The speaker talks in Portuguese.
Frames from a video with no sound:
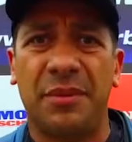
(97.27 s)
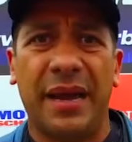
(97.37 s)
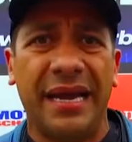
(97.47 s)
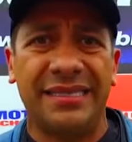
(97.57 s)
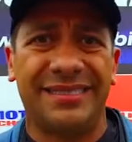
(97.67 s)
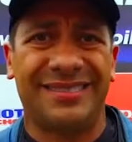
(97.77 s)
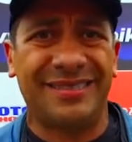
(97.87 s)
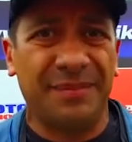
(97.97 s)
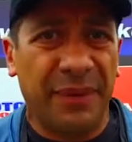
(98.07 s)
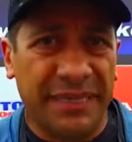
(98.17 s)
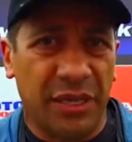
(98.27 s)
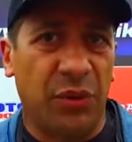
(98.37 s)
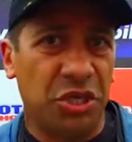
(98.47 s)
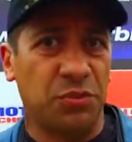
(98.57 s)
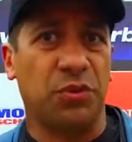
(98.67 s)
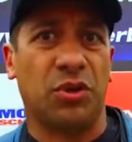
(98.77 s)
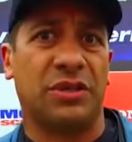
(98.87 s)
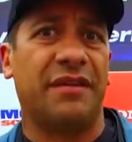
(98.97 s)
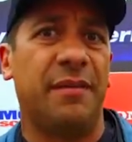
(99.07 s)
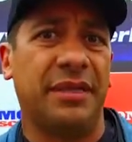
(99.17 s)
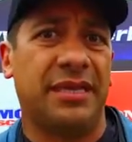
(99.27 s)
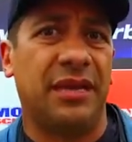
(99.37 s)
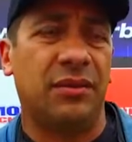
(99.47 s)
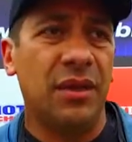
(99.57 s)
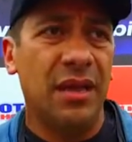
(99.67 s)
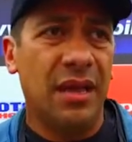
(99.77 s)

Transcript: mais manter o ritmo que eu estava mantendo.